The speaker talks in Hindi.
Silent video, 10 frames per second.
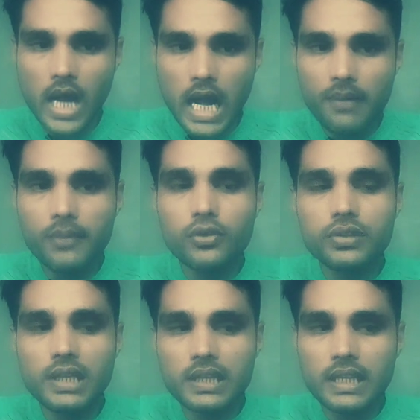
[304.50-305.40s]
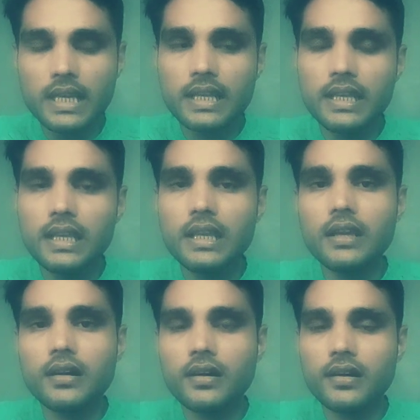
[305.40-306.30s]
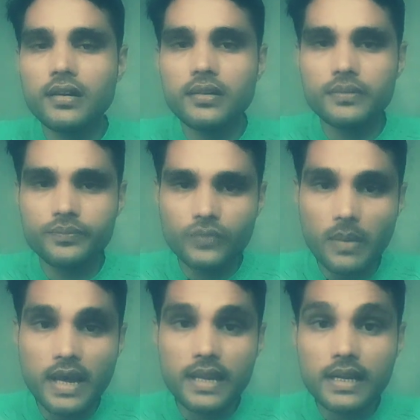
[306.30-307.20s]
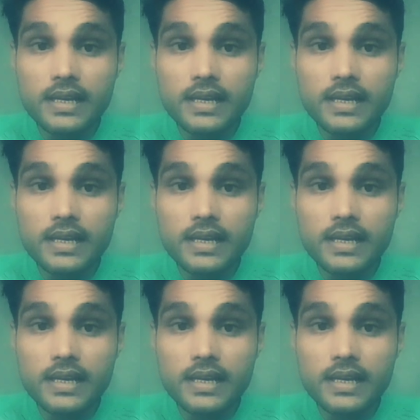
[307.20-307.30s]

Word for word: अब हम लोग देखते हैं कि आ, हमारे